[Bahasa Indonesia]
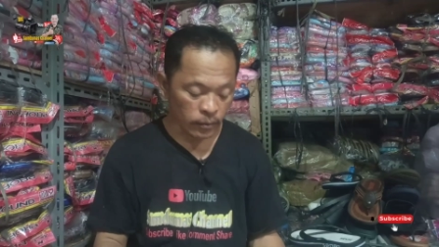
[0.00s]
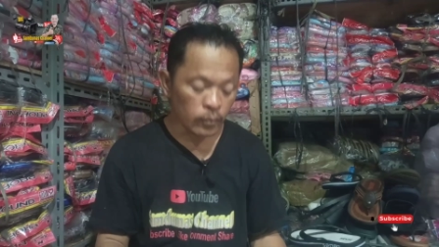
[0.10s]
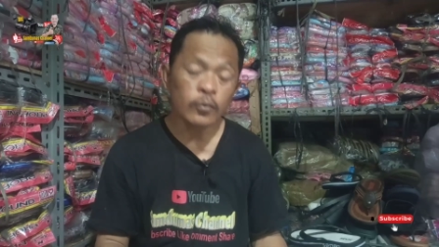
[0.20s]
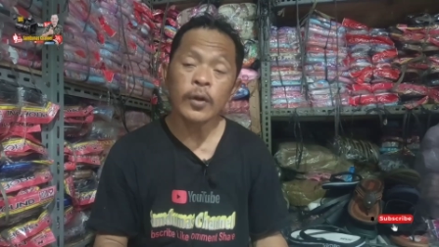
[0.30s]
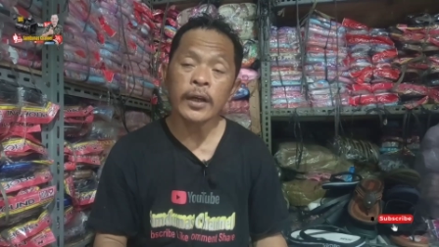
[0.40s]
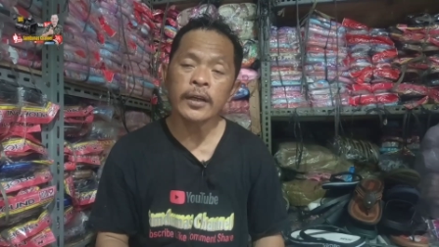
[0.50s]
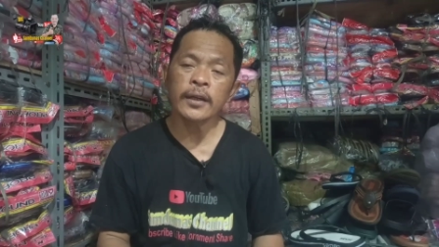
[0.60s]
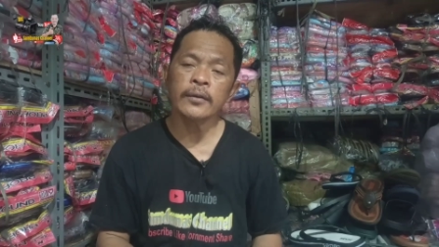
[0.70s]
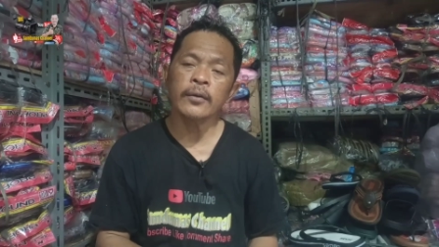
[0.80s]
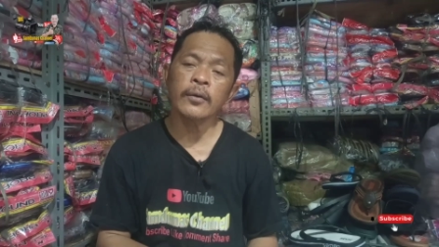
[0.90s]
unggulan
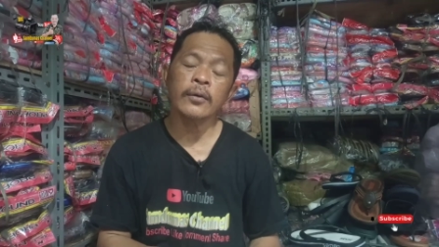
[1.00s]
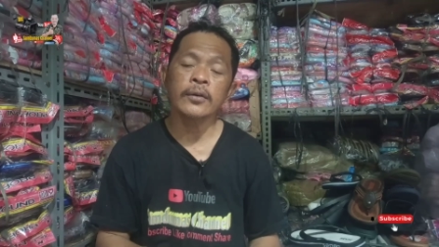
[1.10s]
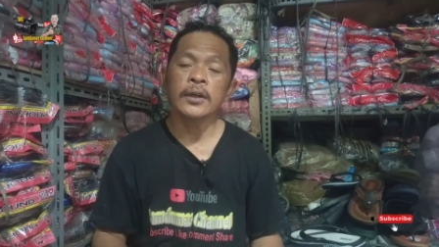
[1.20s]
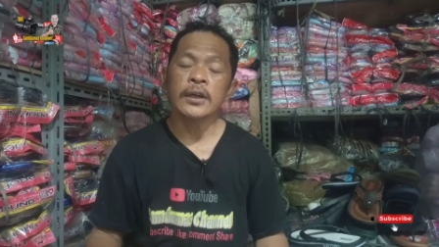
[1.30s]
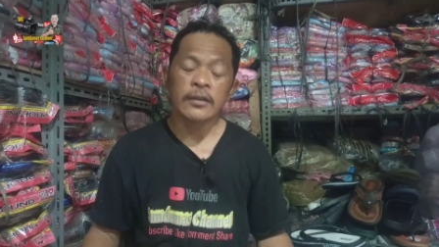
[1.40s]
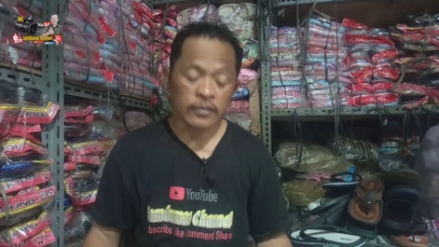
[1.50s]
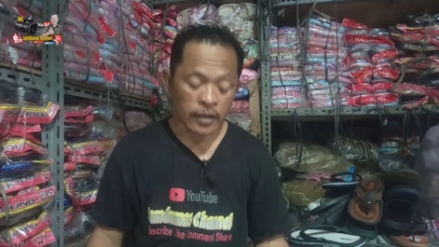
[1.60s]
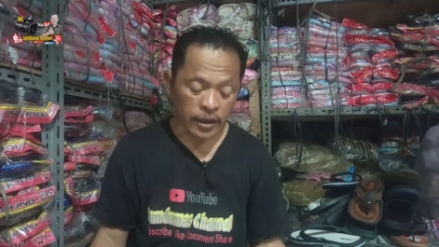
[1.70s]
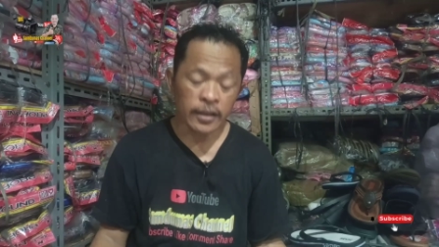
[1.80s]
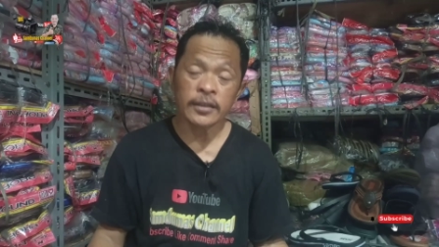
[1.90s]
dari toko
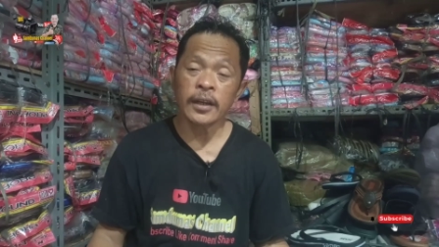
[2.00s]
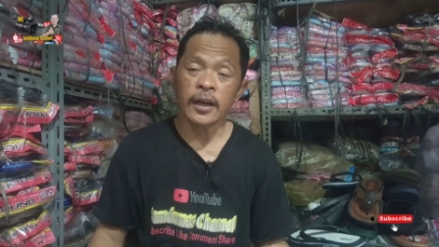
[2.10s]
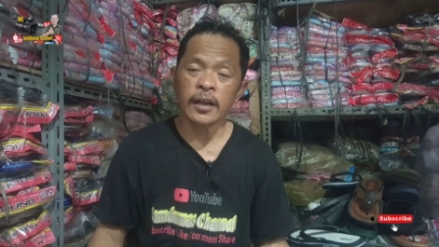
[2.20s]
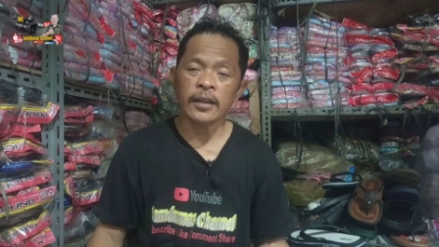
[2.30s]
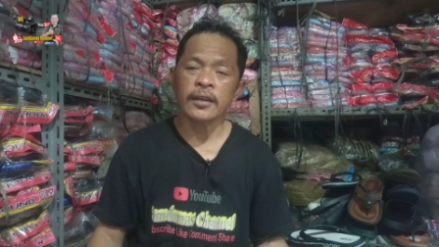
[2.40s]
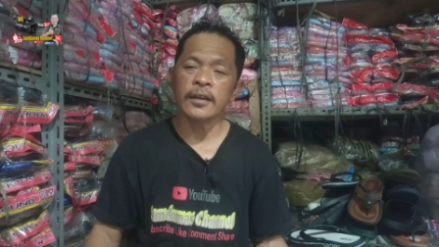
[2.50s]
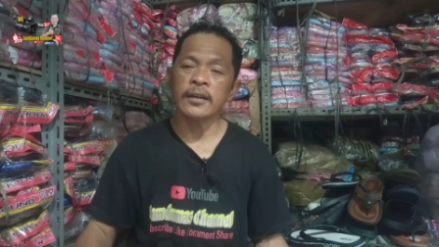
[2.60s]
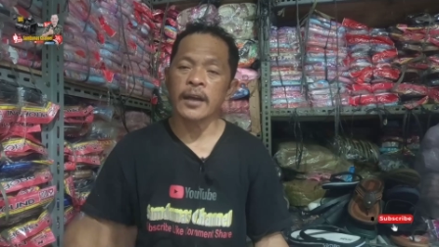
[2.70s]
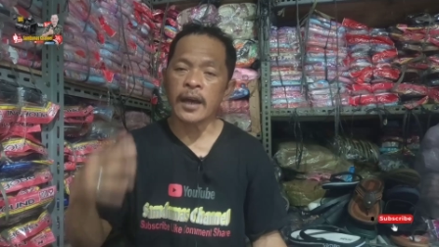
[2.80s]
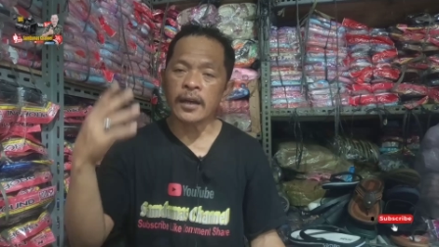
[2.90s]
Sarina Jakarta
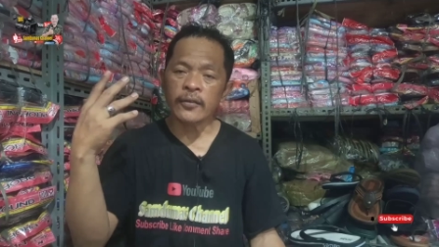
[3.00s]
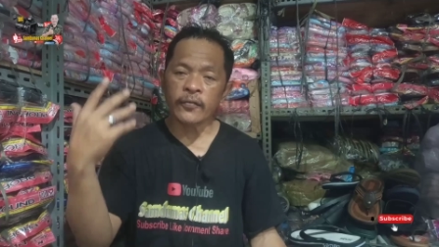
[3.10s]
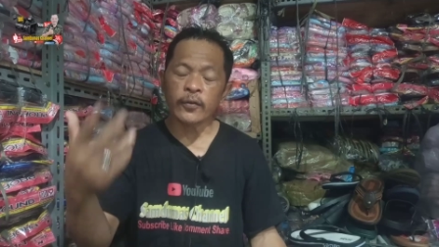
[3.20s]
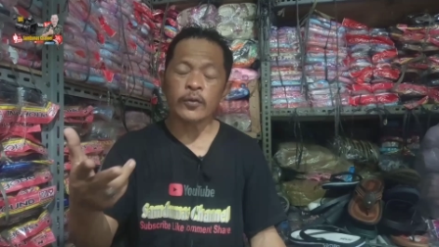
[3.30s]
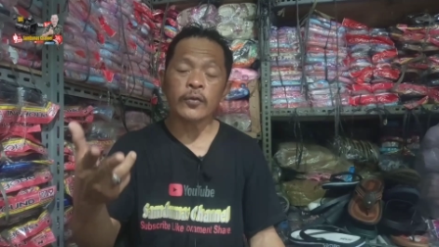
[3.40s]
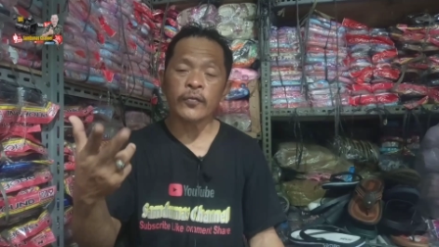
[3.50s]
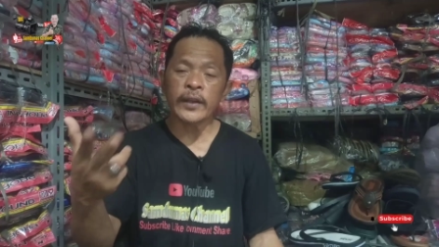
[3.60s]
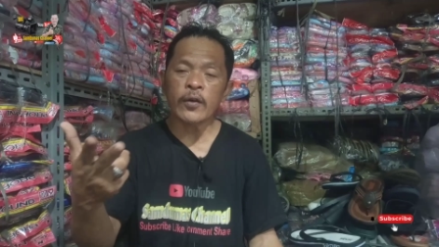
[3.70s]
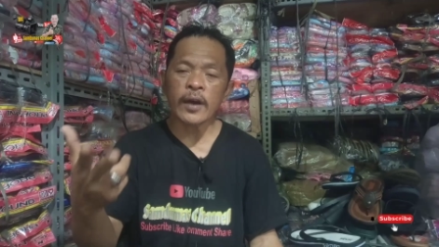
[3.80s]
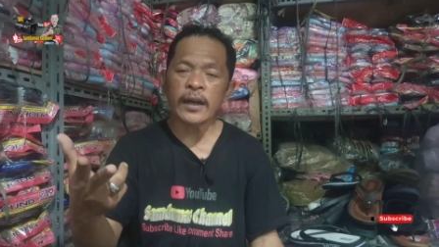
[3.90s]
dan kali, untuk
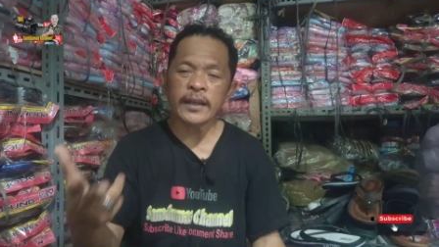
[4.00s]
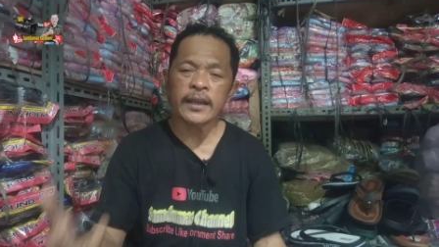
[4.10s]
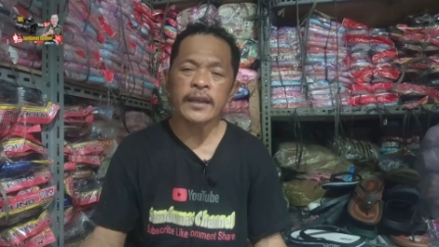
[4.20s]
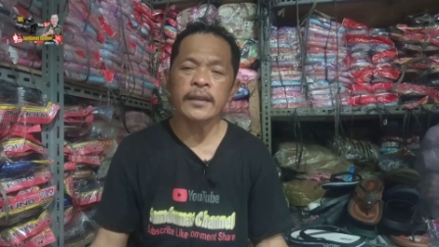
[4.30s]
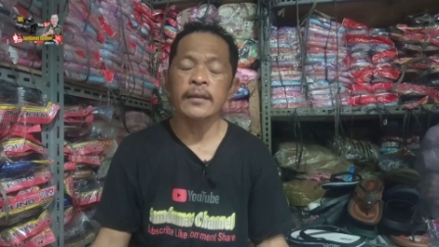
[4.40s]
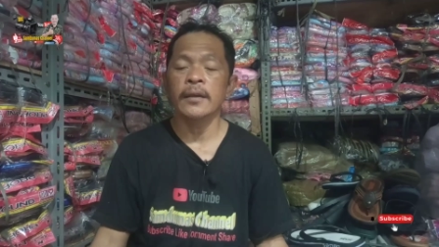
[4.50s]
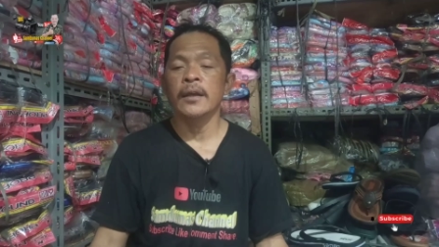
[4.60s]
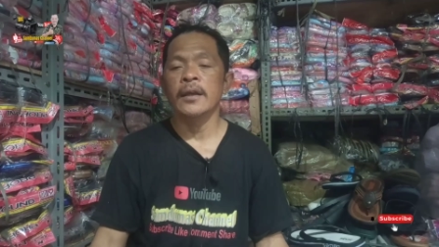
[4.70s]
video kali ini